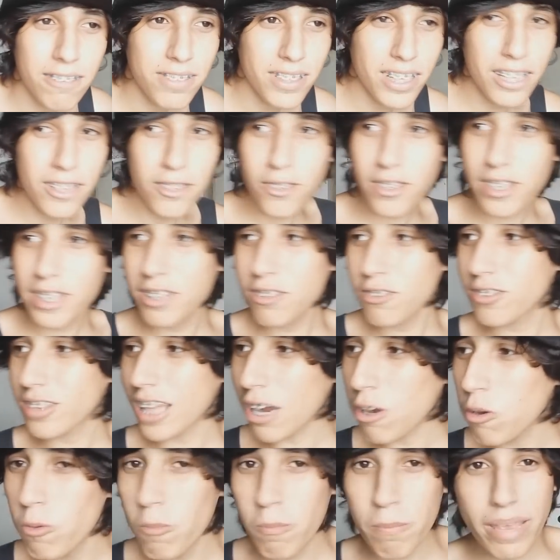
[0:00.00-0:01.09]
Falando que não
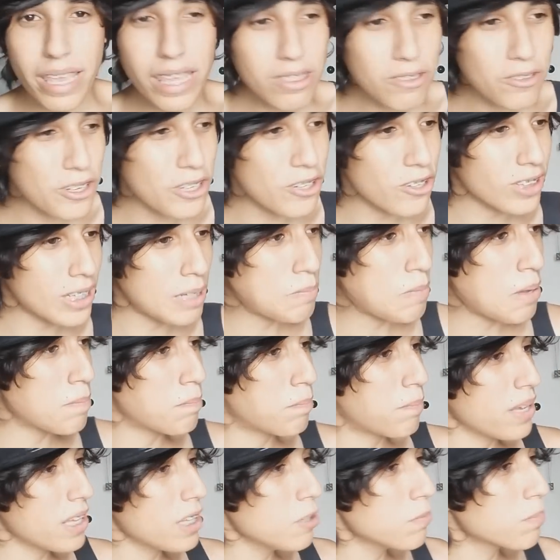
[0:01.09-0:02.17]
tá comendo, que não tá
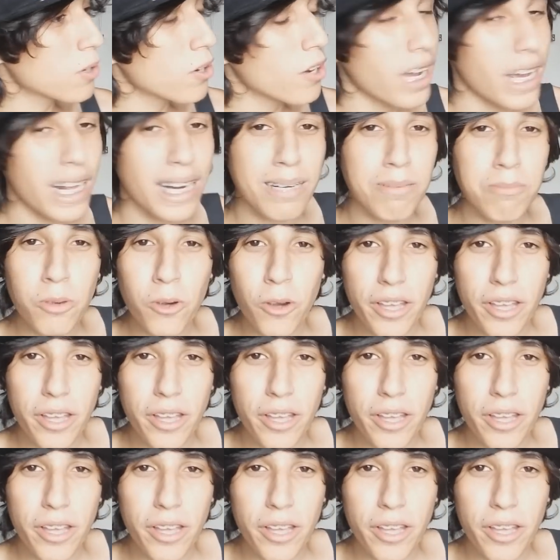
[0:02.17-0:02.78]
bebendo porque o cara